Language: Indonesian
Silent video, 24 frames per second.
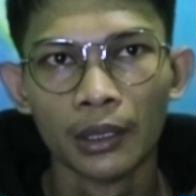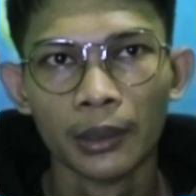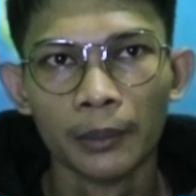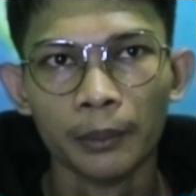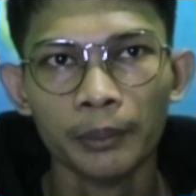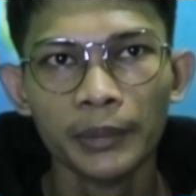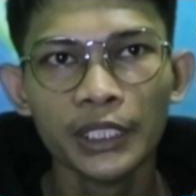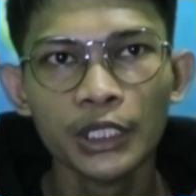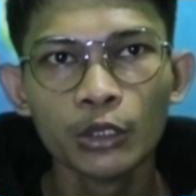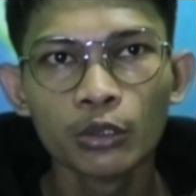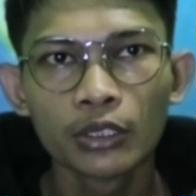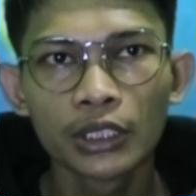
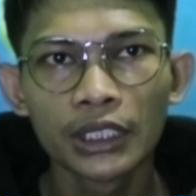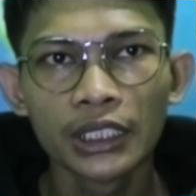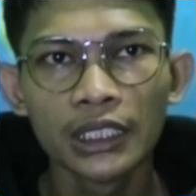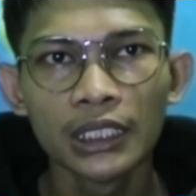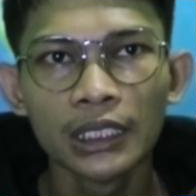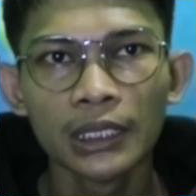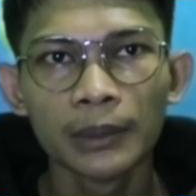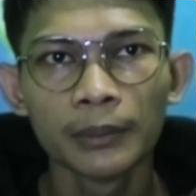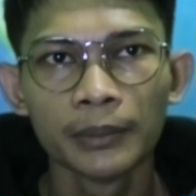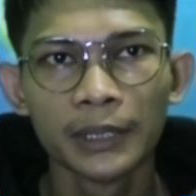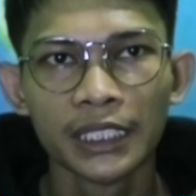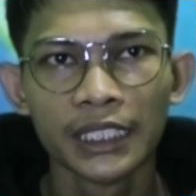
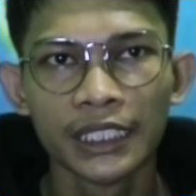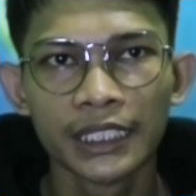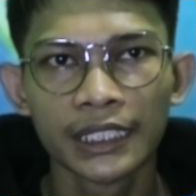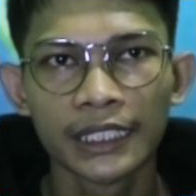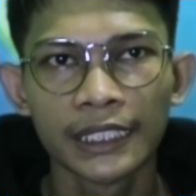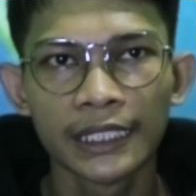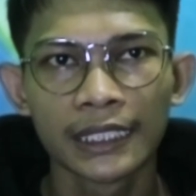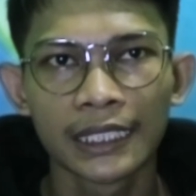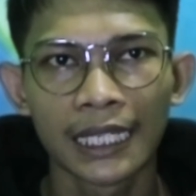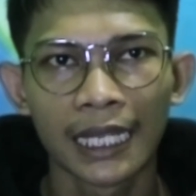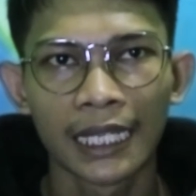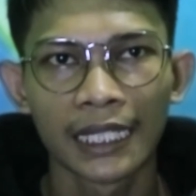Miyuki
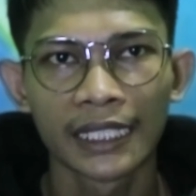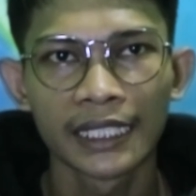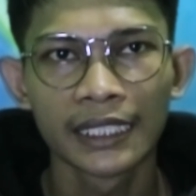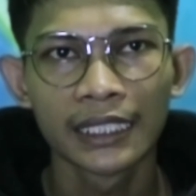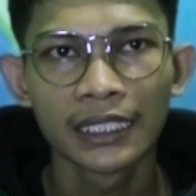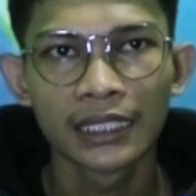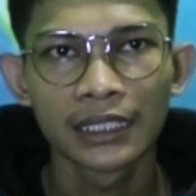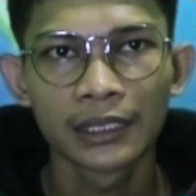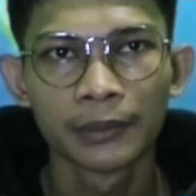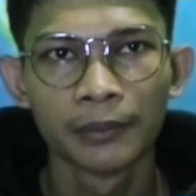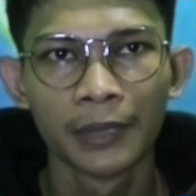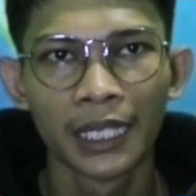meniti
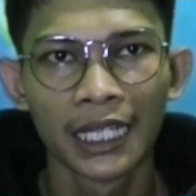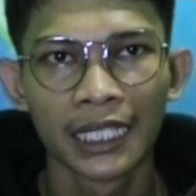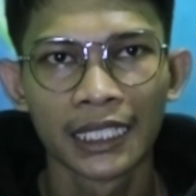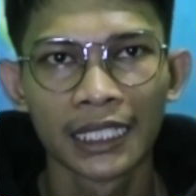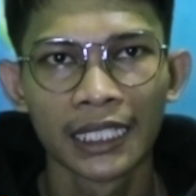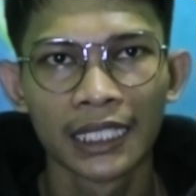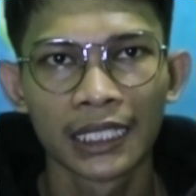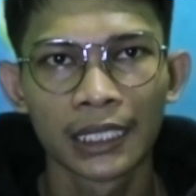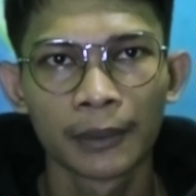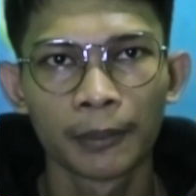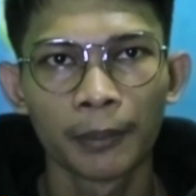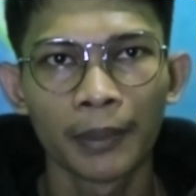karir
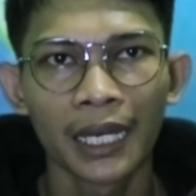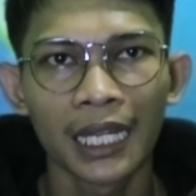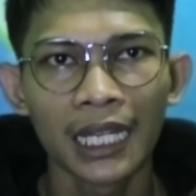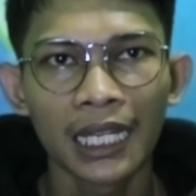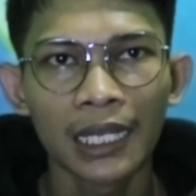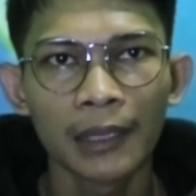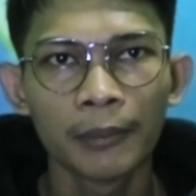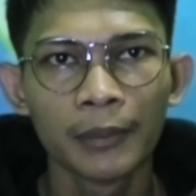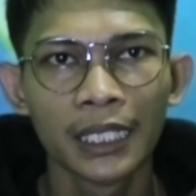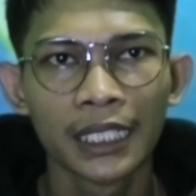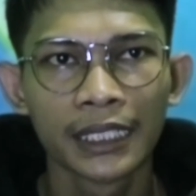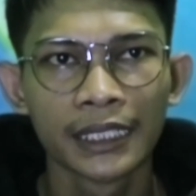sebagai
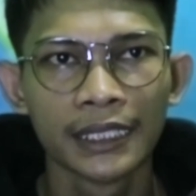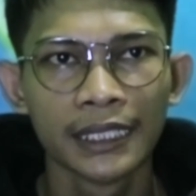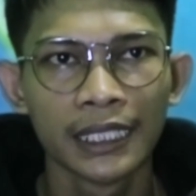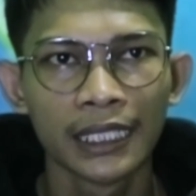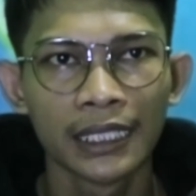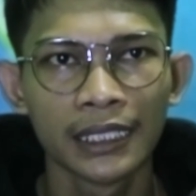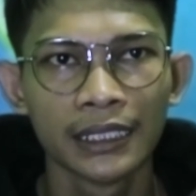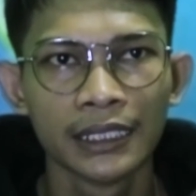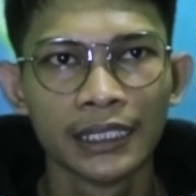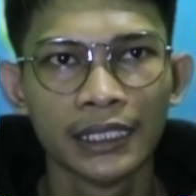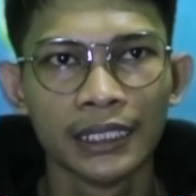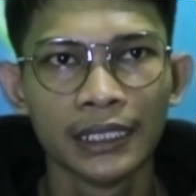kepala
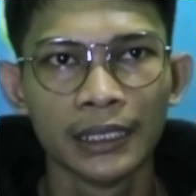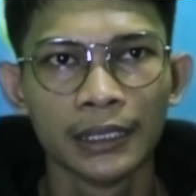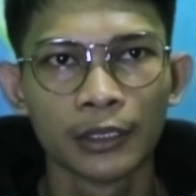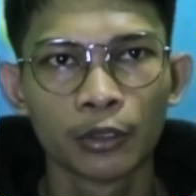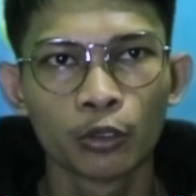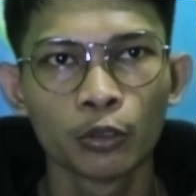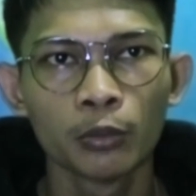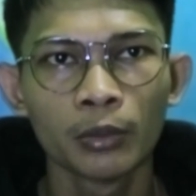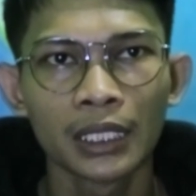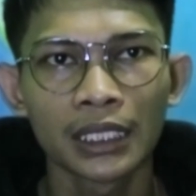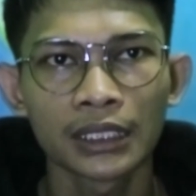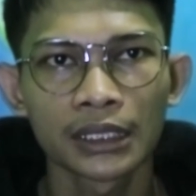bagian di
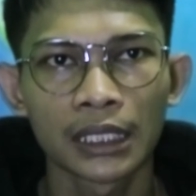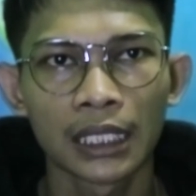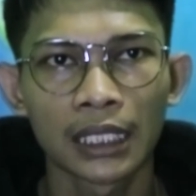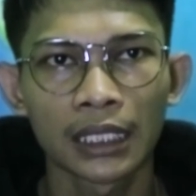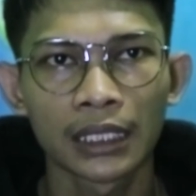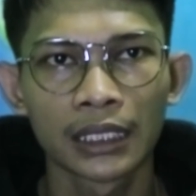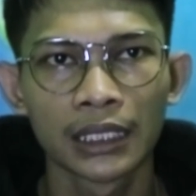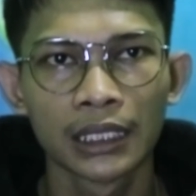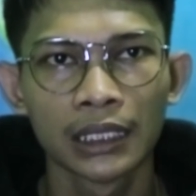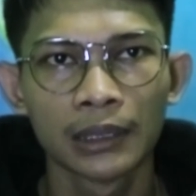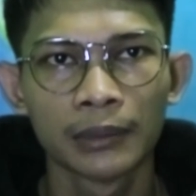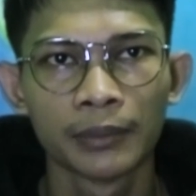rumah
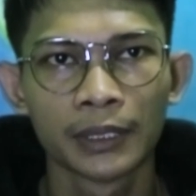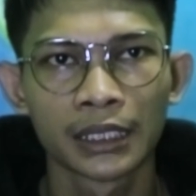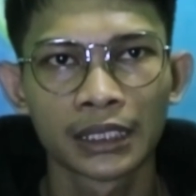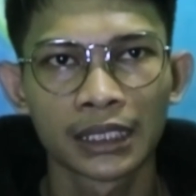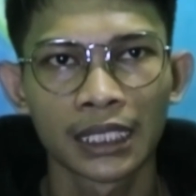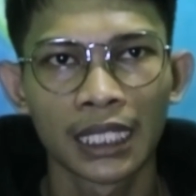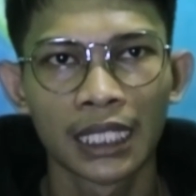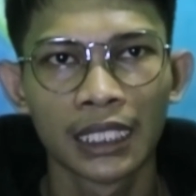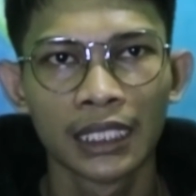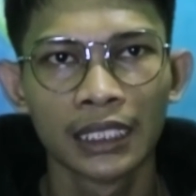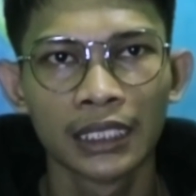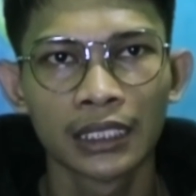sakit
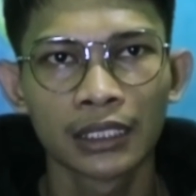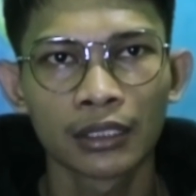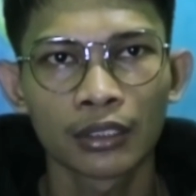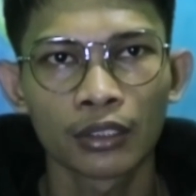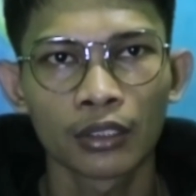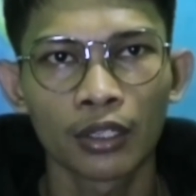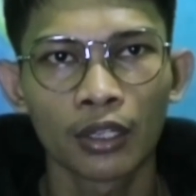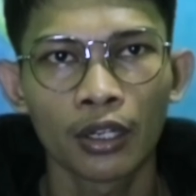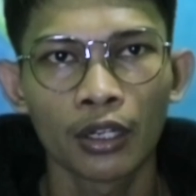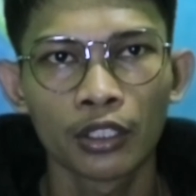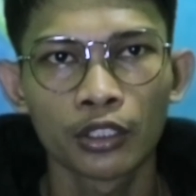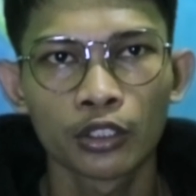bersalin
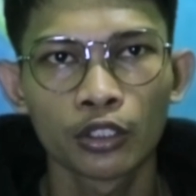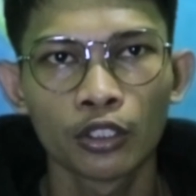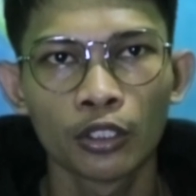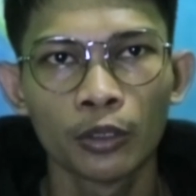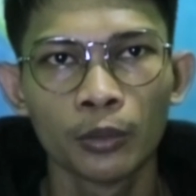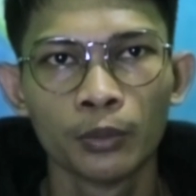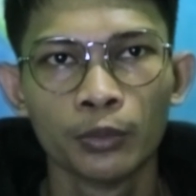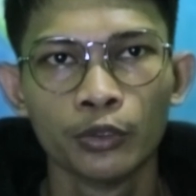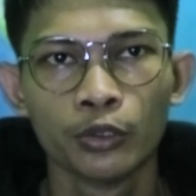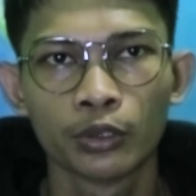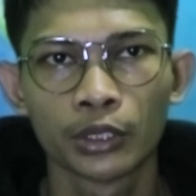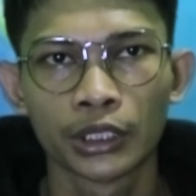
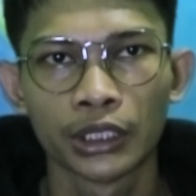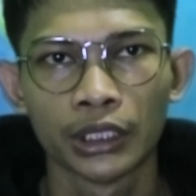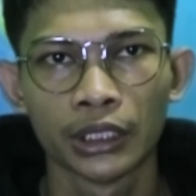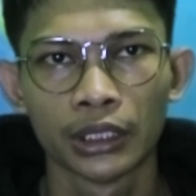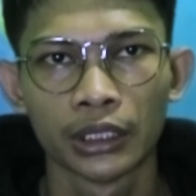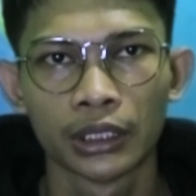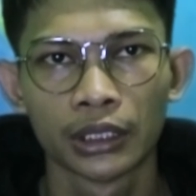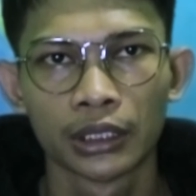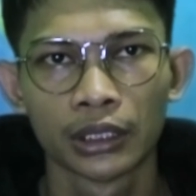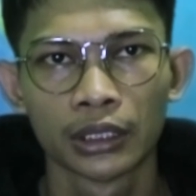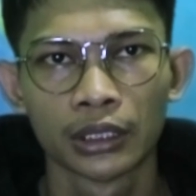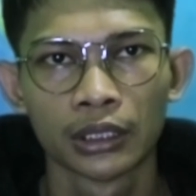Kotobuki.
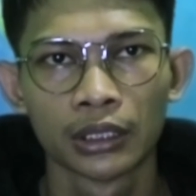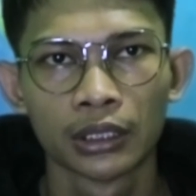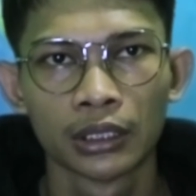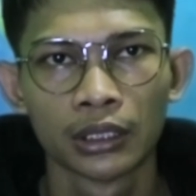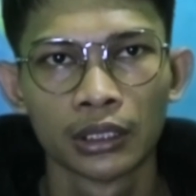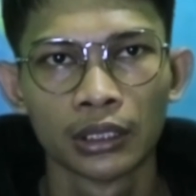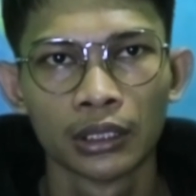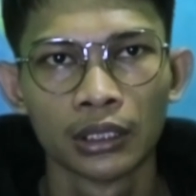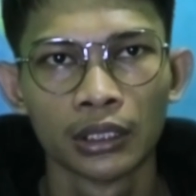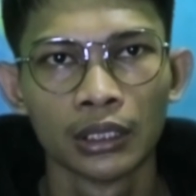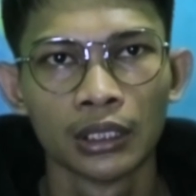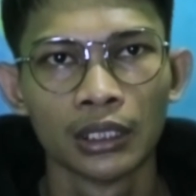
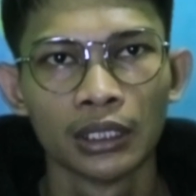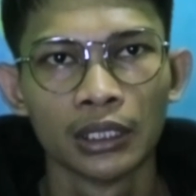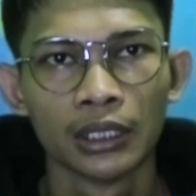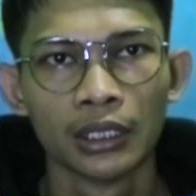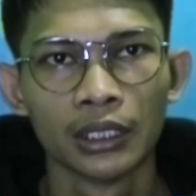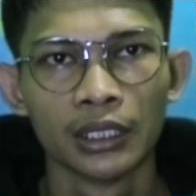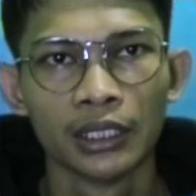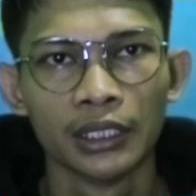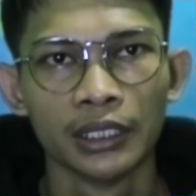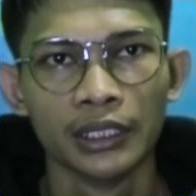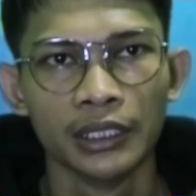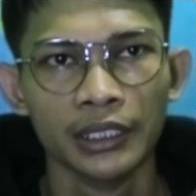
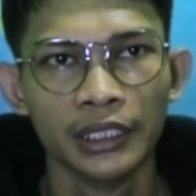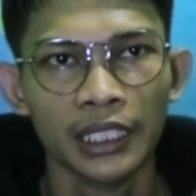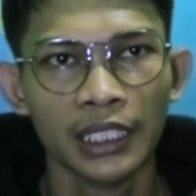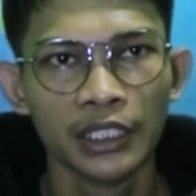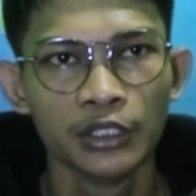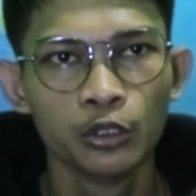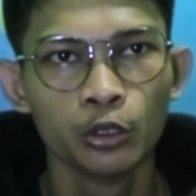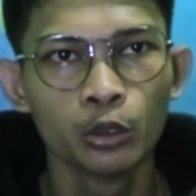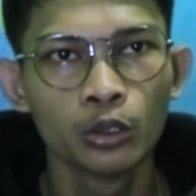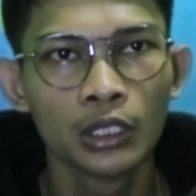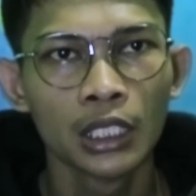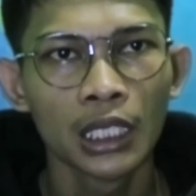
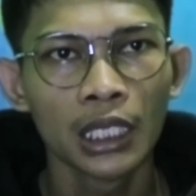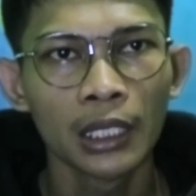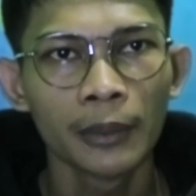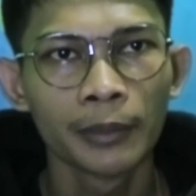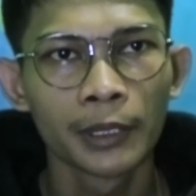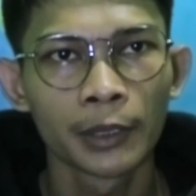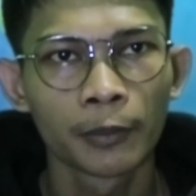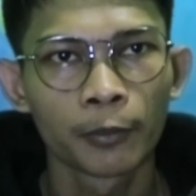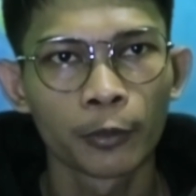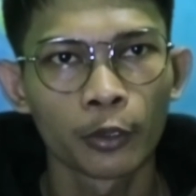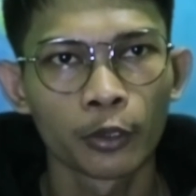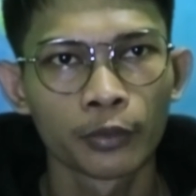Dia juga
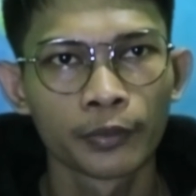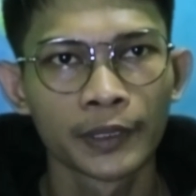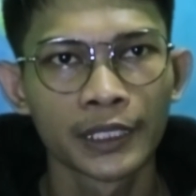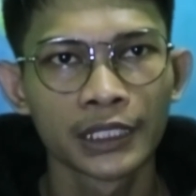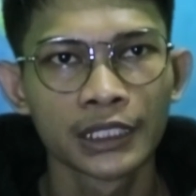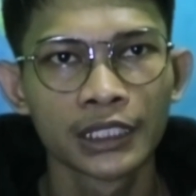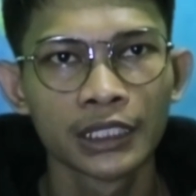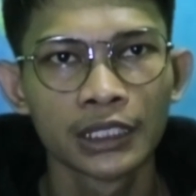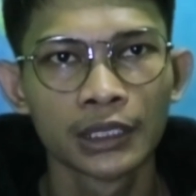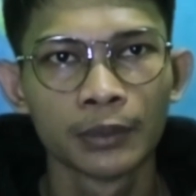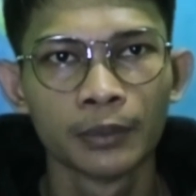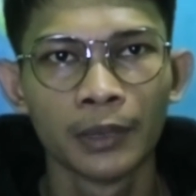
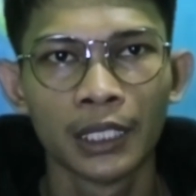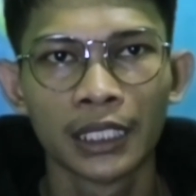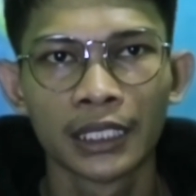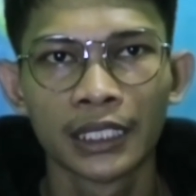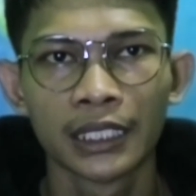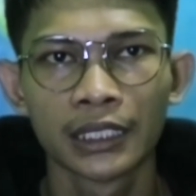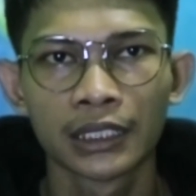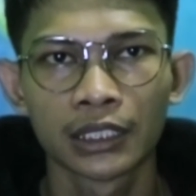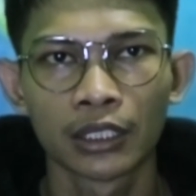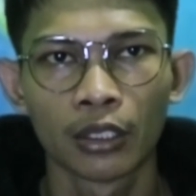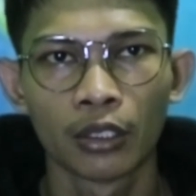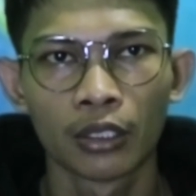berprofesi
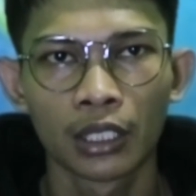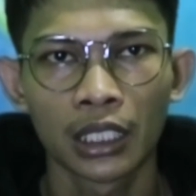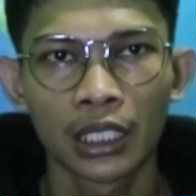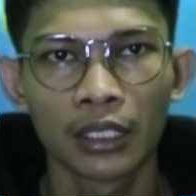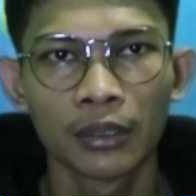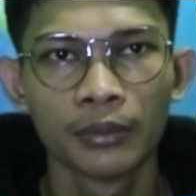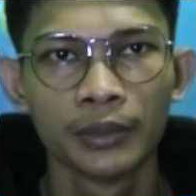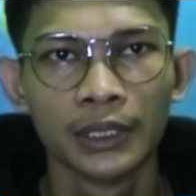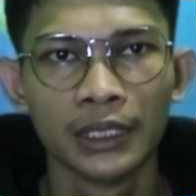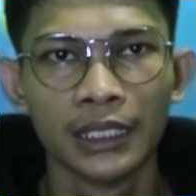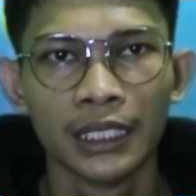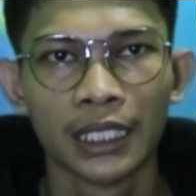sebagai
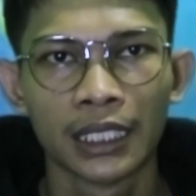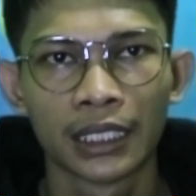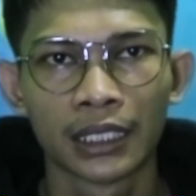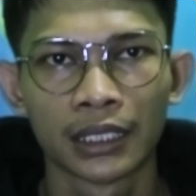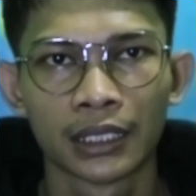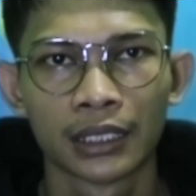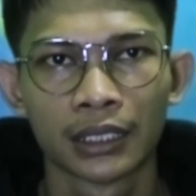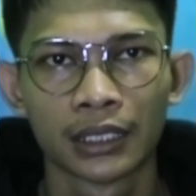seorang bidan.